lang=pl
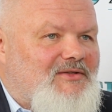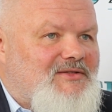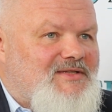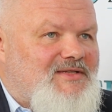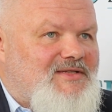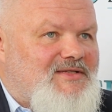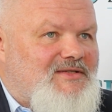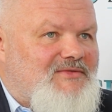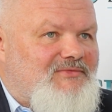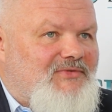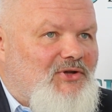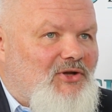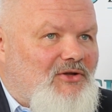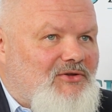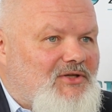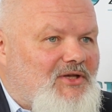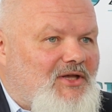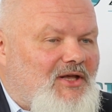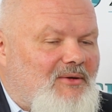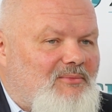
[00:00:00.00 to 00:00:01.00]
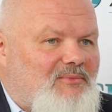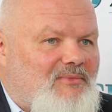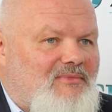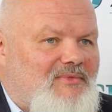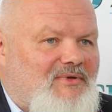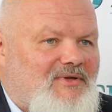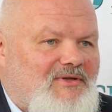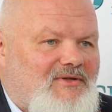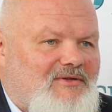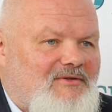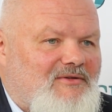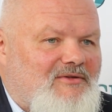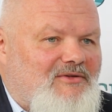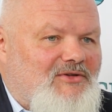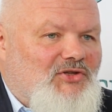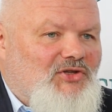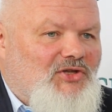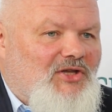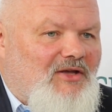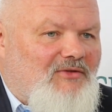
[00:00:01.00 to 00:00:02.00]
y, z wyjątkiem y,
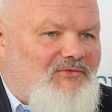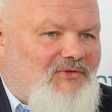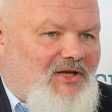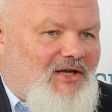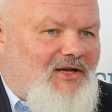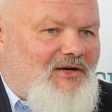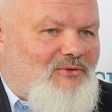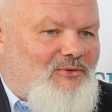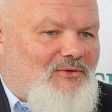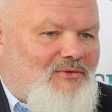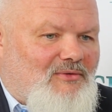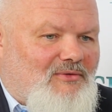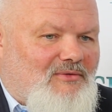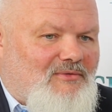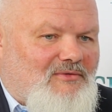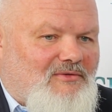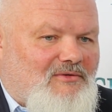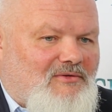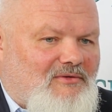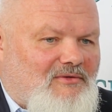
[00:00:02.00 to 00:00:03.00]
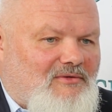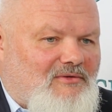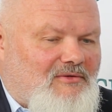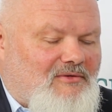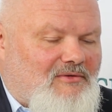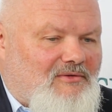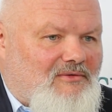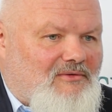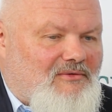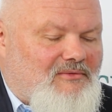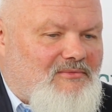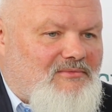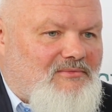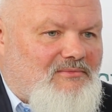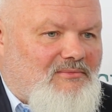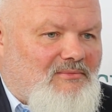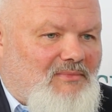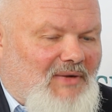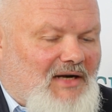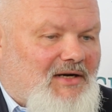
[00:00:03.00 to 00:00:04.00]
niewielu
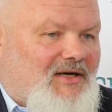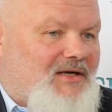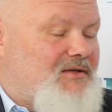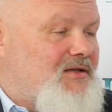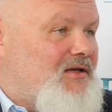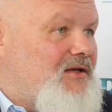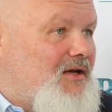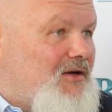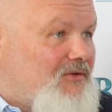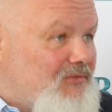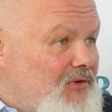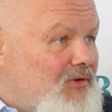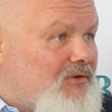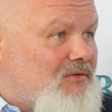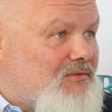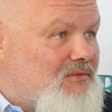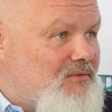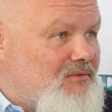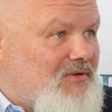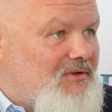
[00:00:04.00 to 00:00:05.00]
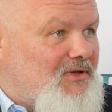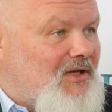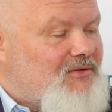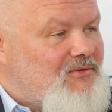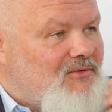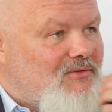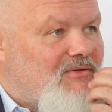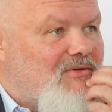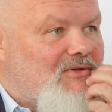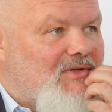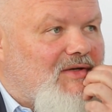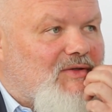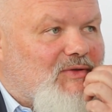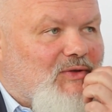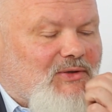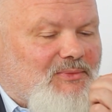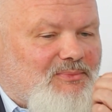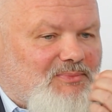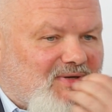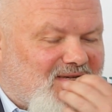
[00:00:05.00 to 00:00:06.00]
marek, tak jak Ford, na
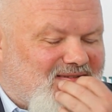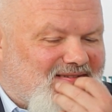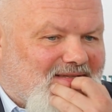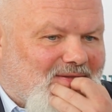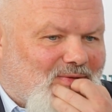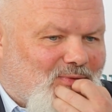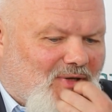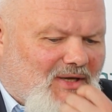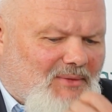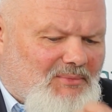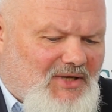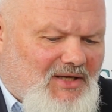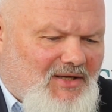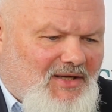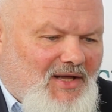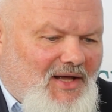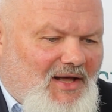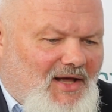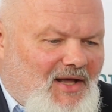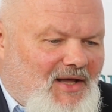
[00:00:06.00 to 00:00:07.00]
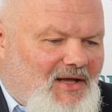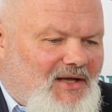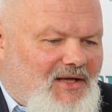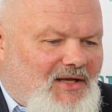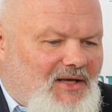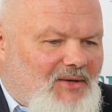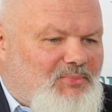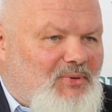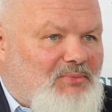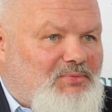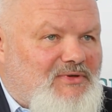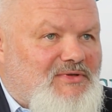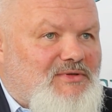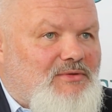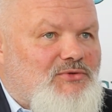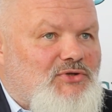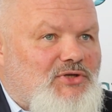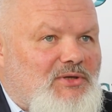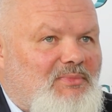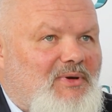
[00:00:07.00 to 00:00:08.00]
którym prezentujemy, po
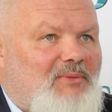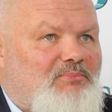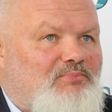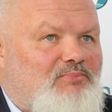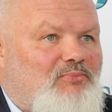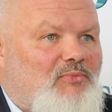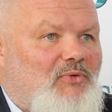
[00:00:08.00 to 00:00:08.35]
prostu trzeba